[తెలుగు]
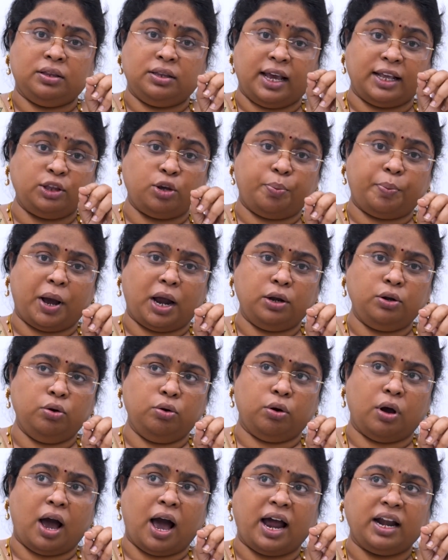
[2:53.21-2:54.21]
దాంతోపాటు
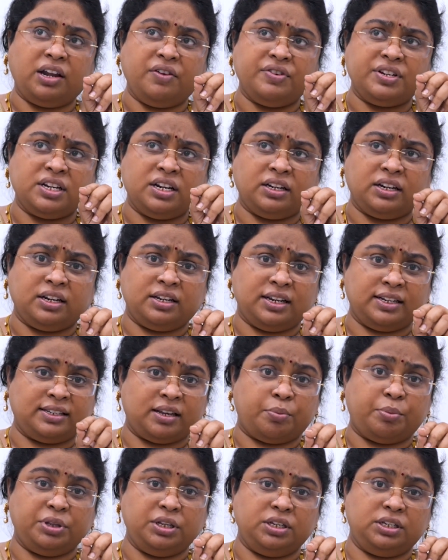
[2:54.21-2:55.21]
ఆర్టిఫిషియల్ ఇంటెలిజెన్స్
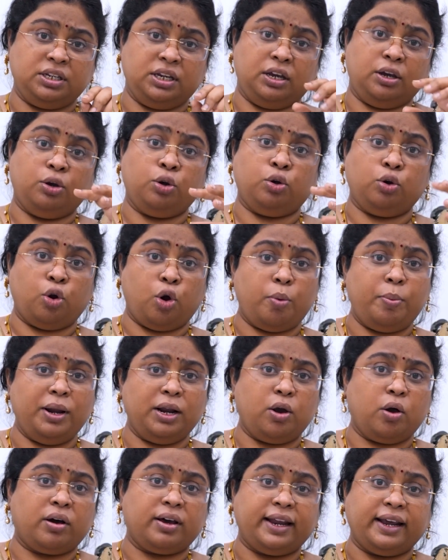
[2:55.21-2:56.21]
సంబంధించి
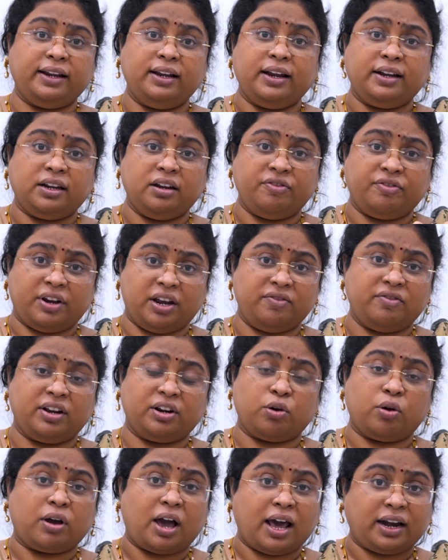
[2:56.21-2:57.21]
గ్లోబల్గా ఒక రెగ్యులేటరీ
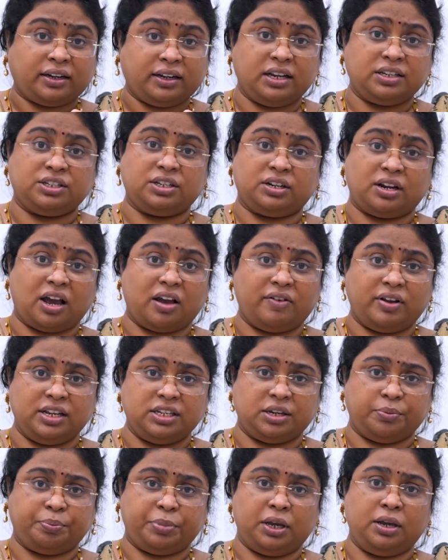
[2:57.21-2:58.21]
ఫ్రేమ్వర్క్ ఒక ఆర్కిటెక్చర్
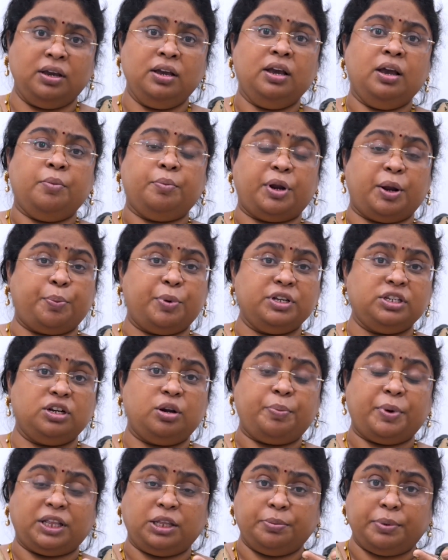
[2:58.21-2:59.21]
రావాలని చెప్పి
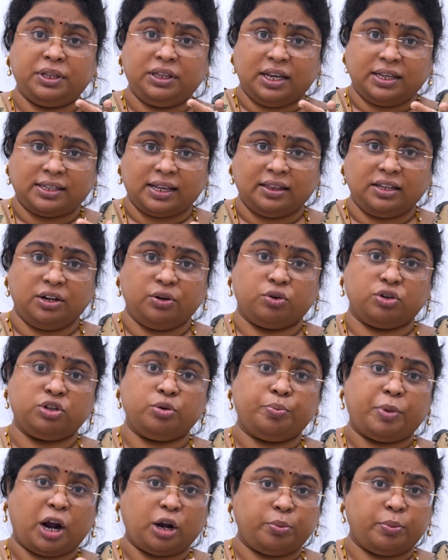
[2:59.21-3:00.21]
ప్రపంచంలో పెద్ద పెద్ద దేశాలు
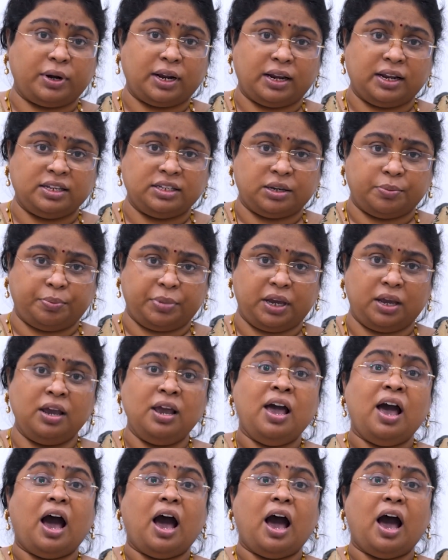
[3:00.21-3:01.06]
దీనికోసం పాటుపడాలని చెప్పి